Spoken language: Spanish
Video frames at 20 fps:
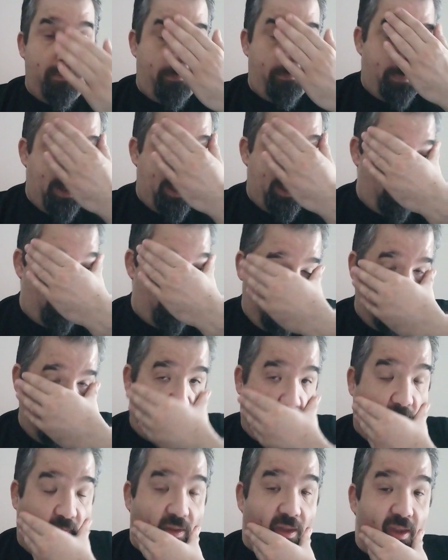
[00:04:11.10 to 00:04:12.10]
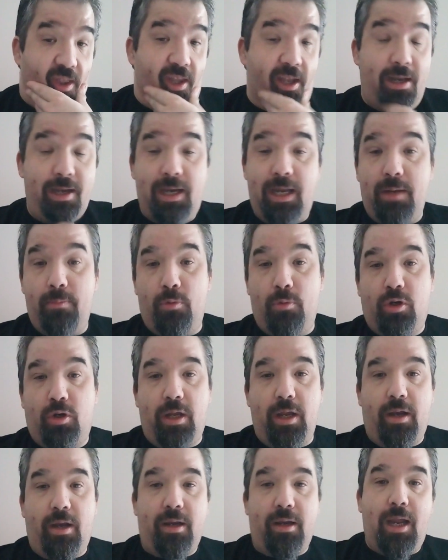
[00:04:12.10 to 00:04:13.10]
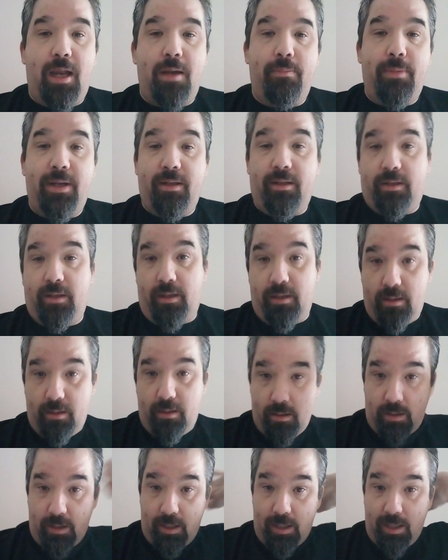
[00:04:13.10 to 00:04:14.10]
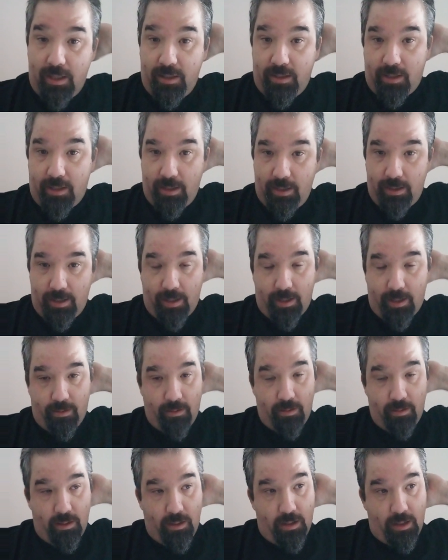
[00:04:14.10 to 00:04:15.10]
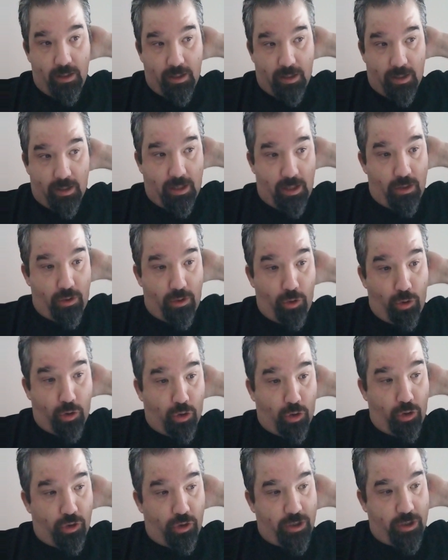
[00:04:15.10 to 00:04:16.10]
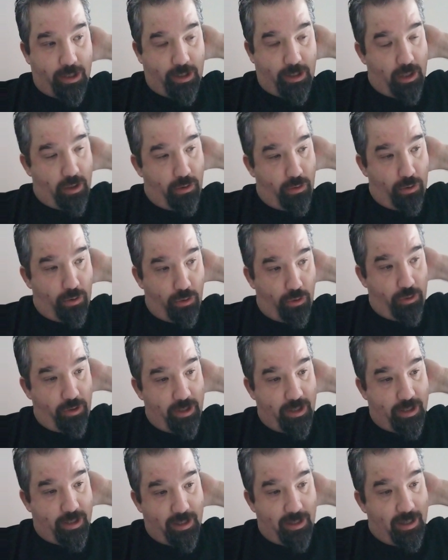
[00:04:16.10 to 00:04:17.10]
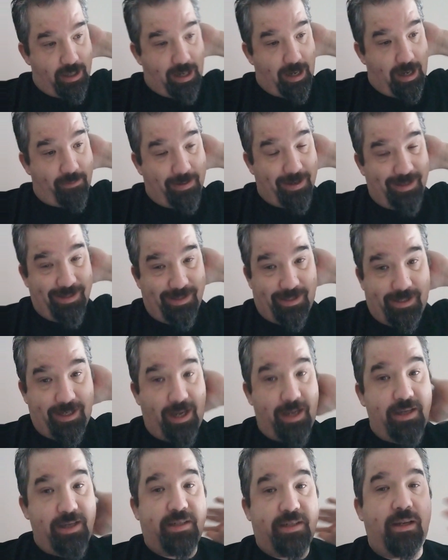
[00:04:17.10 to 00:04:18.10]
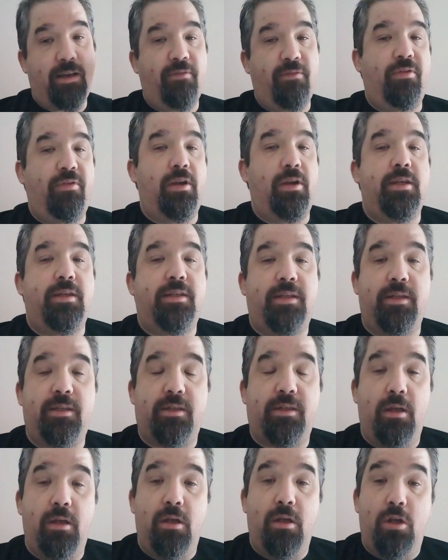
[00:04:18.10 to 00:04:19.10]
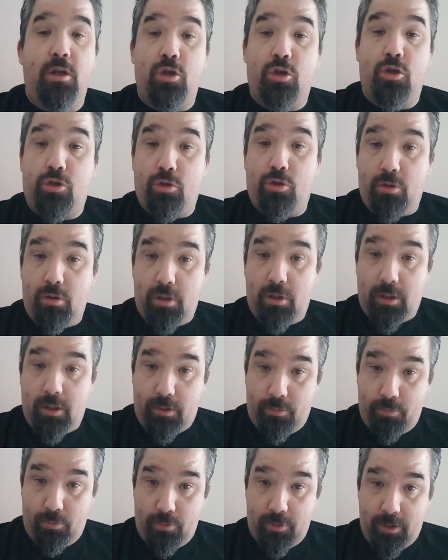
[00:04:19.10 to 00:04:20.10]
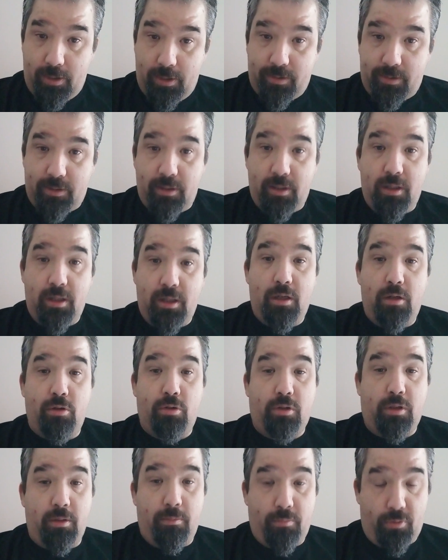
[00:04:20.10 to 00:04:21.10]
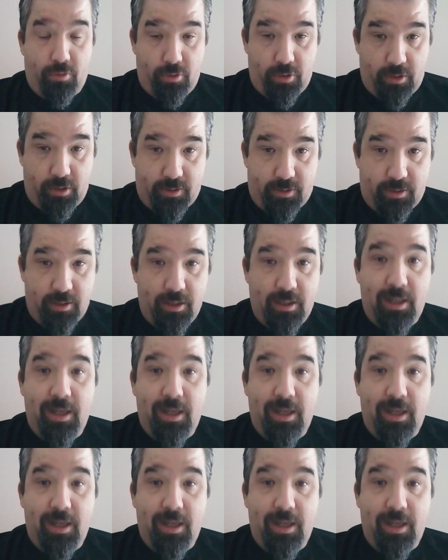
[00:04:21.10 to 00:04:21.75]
Pero tenemos que realmente entender que dos cosas que no nos dejan avanzar y ser felices son las dudas y los temores.